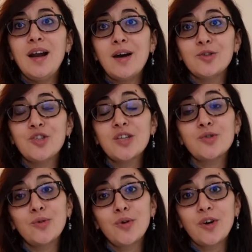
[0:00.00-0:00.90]
La recherche
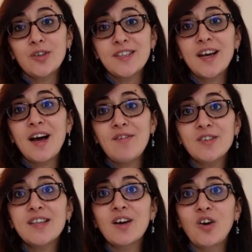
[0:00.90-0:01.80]
sur le cancer
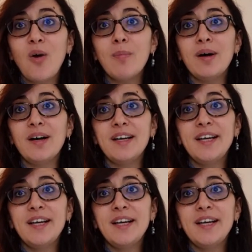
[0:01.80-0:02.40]
avance à grands pas